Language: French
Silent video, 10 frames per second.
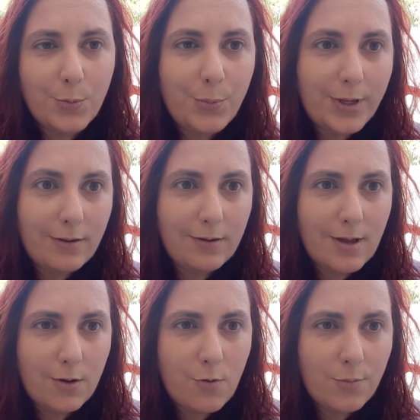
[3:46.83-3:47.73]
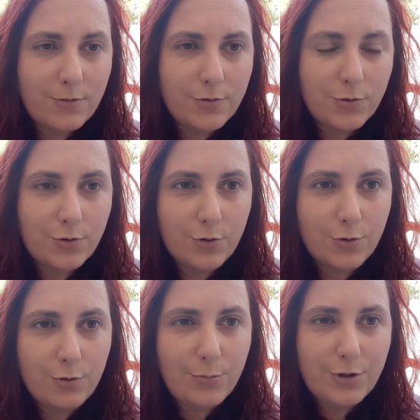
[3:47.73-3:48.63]
compris comment
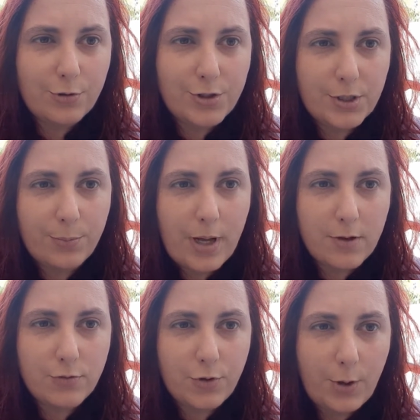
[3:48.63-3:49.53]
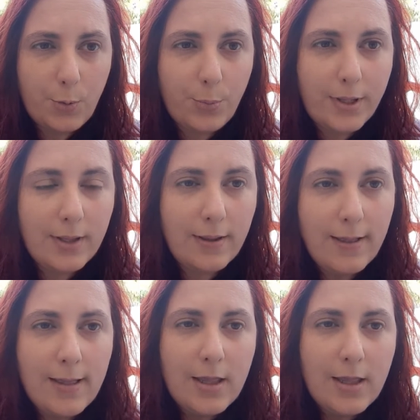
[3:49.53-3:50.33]
fonctionne le Mythologic Park, vous aurez compris